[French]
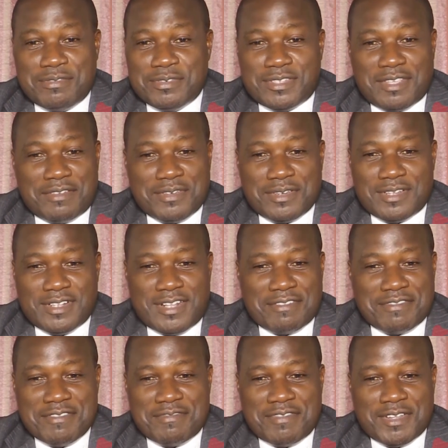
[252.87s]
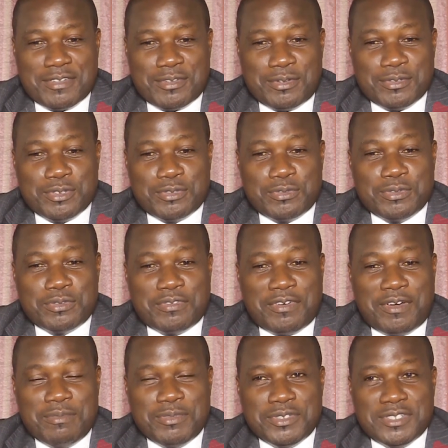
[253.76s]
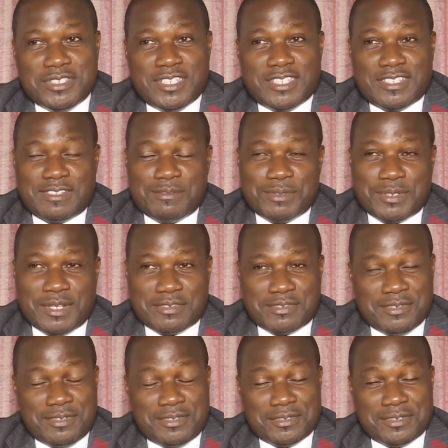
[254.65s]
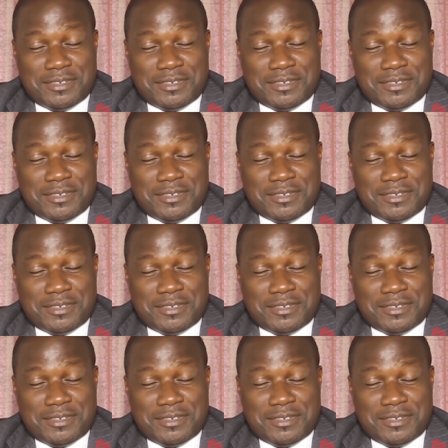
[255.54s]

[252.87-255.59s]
Vous savez que la FIFA est hors de toute forme de discrimination.